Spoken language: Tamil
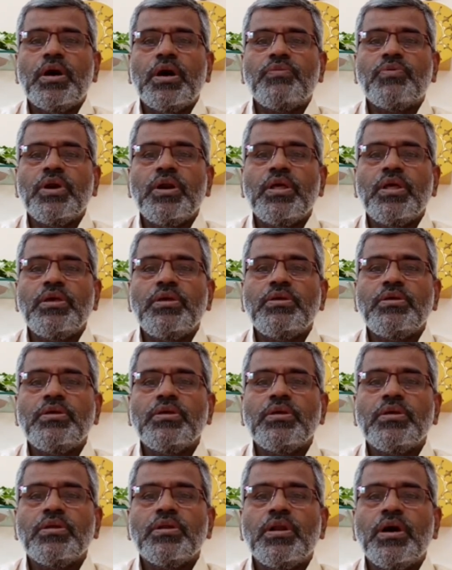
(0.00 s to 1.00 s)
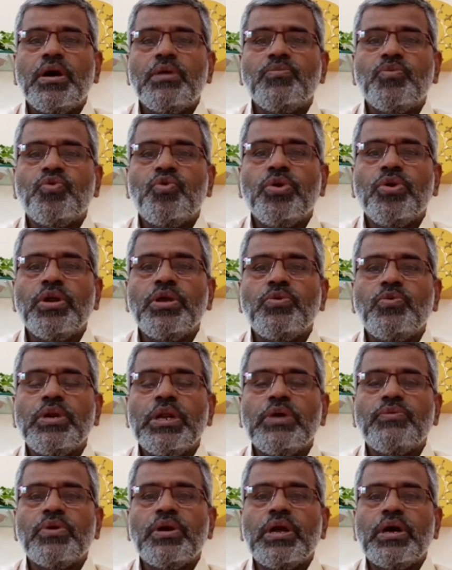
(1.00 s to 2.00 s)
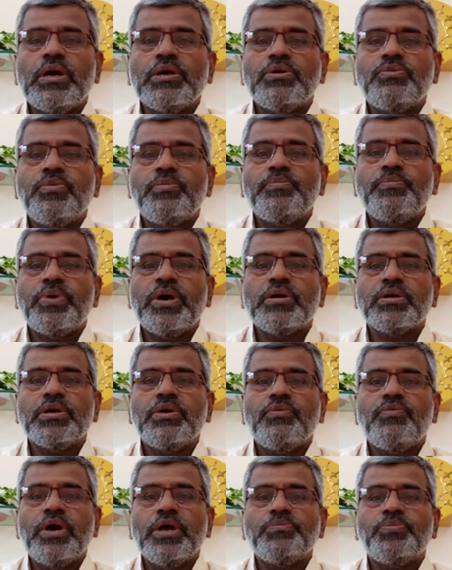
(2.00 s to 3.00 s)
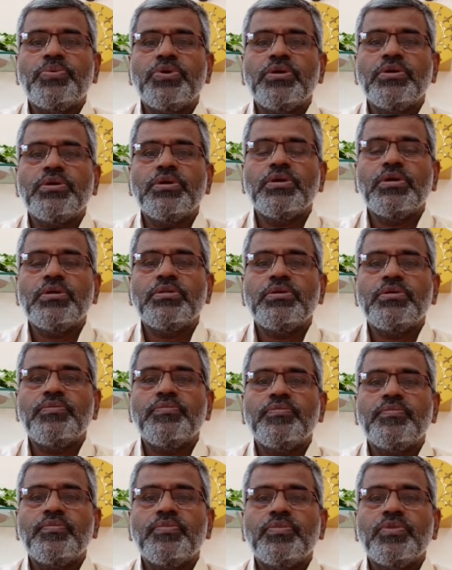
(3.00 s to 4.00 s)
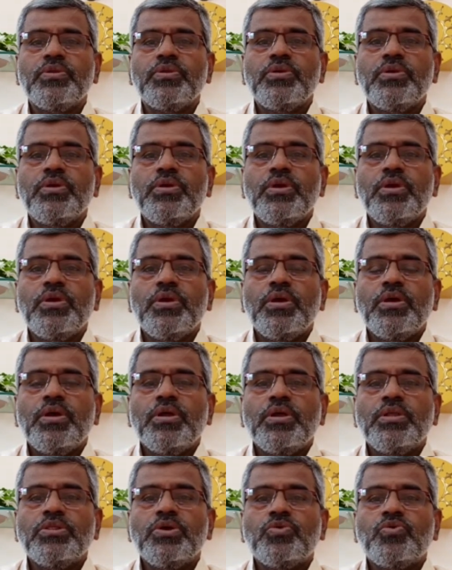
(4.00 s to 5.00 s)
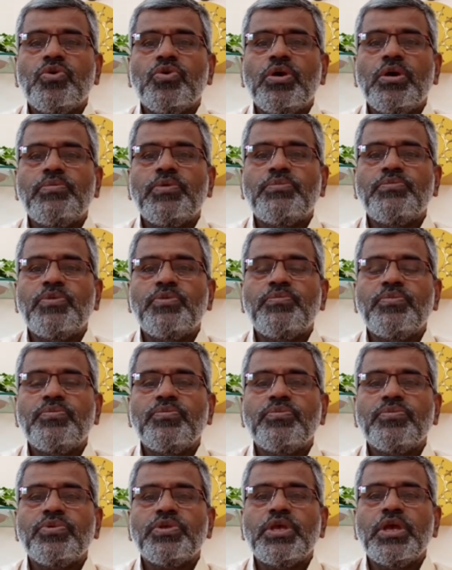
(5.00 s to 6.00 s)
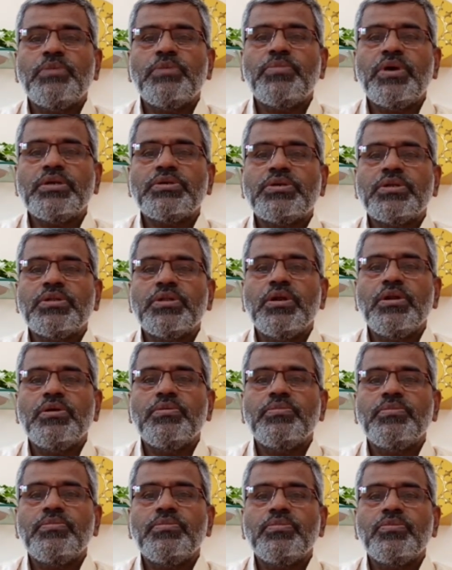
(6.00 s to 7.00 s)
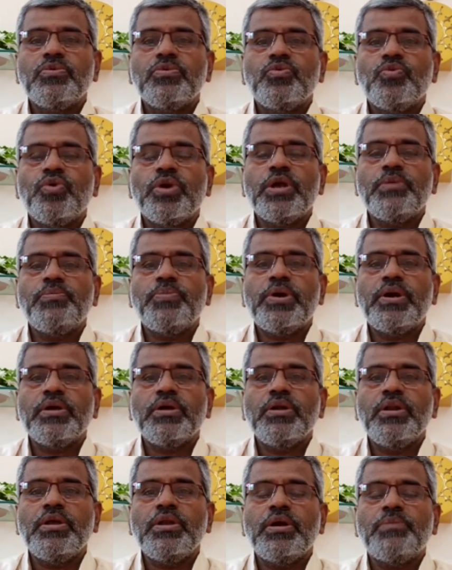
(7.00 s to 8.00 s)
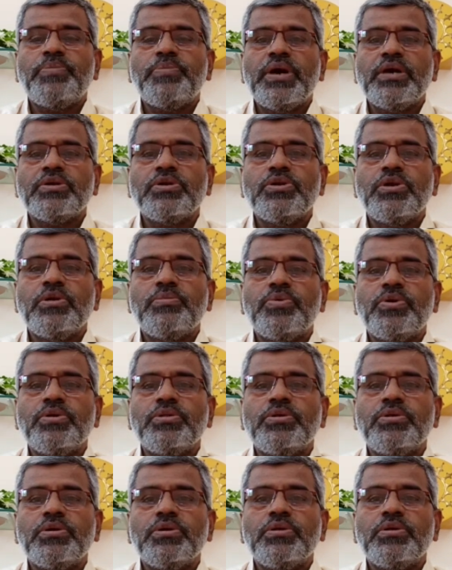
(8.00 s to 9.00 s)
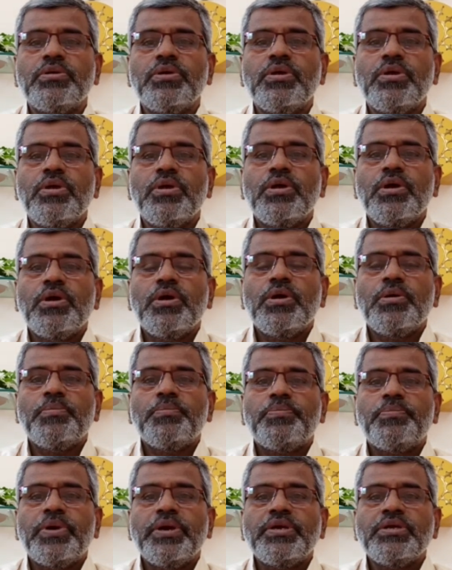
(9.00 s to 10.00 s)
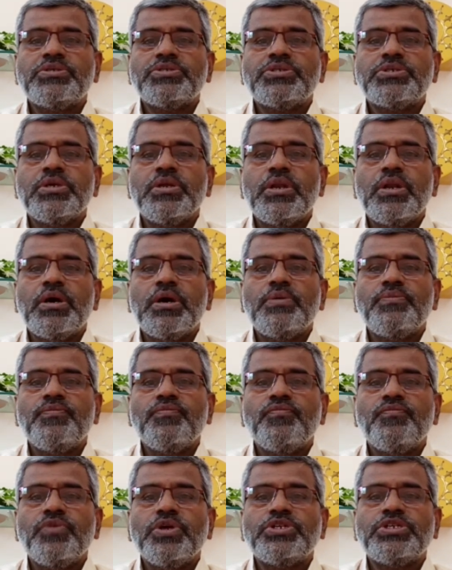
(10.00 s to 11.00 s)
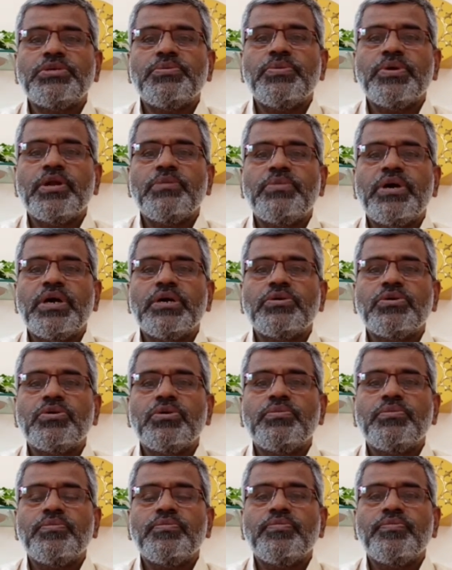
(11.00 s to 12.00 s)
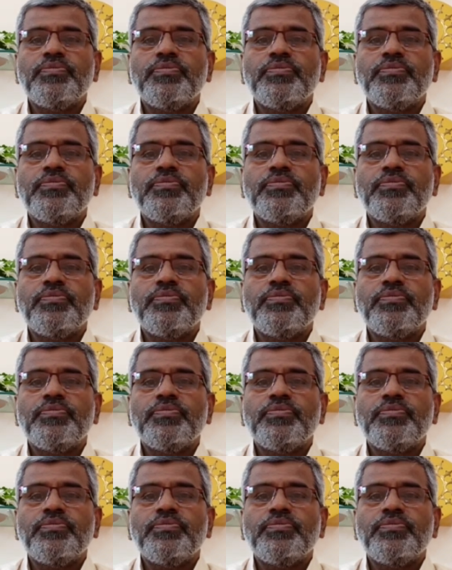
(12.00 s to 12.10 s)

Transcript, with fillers: அவர்களை நாம் குறை உள்ளவர்களாகவும் பார்க்க வாய்ப்பு இருக்கின்றது இந்த கோபமும் ஏமாற்றுதலும் குறைபாடுகளையும் நாம் பார்க்கின்ற பொழுது பயிற்சியில் நாம் வெற்றி பெற மாட்டோம்